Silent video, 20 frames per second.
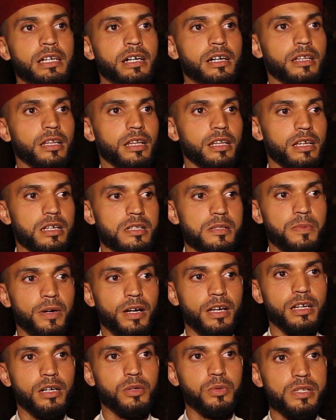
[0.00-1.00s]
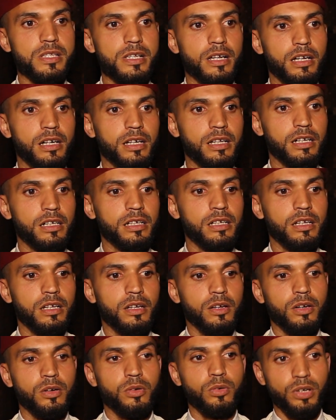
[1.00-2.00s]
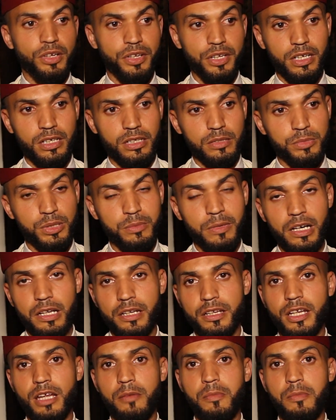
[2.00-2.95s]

عند الله سبحانه وتعالى وحنا بما اننا